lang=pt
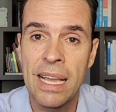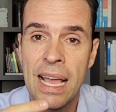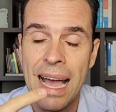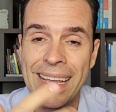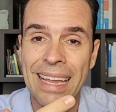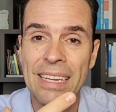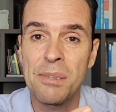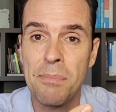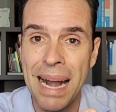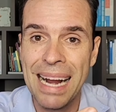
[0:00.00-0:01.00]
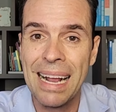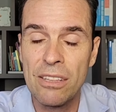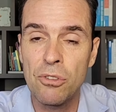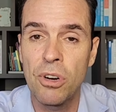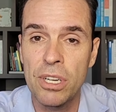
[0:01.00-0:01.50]
aqueles
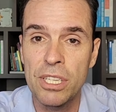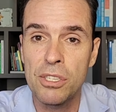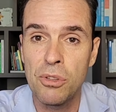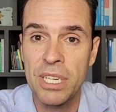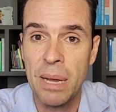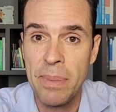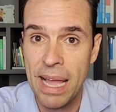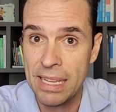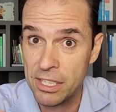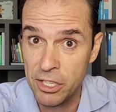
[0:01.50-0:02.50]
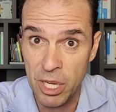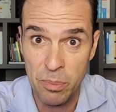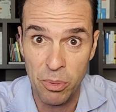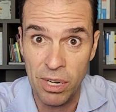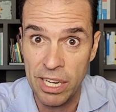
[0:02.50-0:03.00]
marcadores do diabetes,
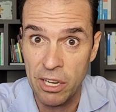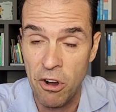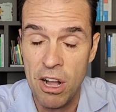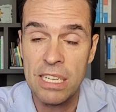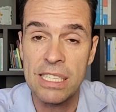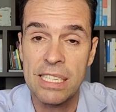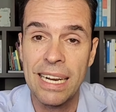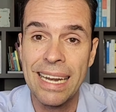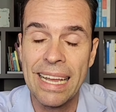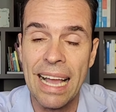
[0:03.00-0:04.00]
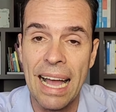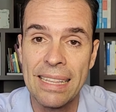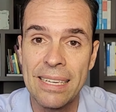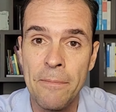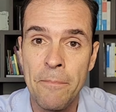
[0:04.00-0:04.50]
tipo glicose,
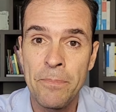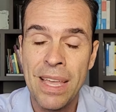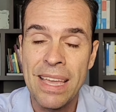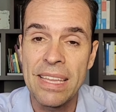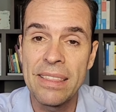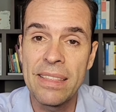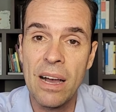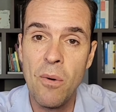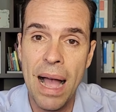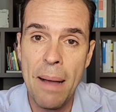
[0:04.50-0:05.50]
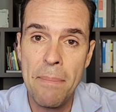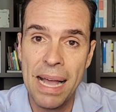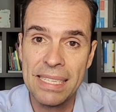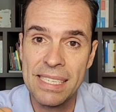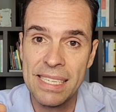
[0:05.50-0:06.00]
glicada, e não há
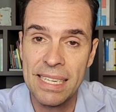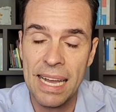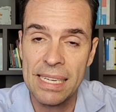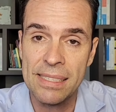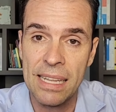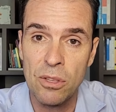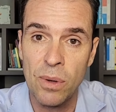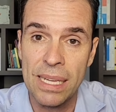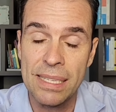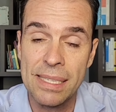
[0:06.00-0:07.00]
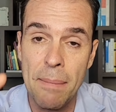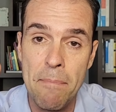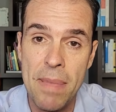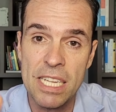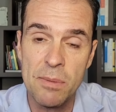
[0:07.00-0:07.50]
mais sinais da doença,
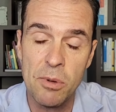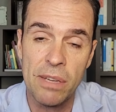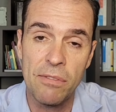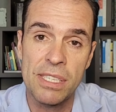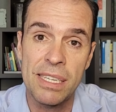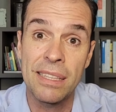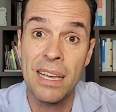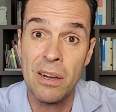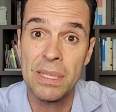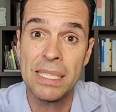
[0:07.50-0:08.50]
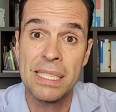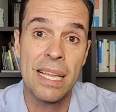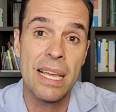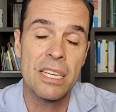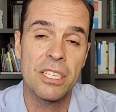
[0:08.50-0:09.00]
mesmo que você não
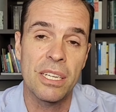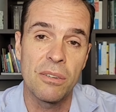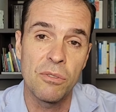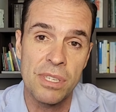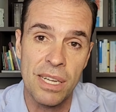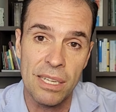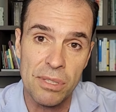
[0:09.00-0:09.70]
esteja usando os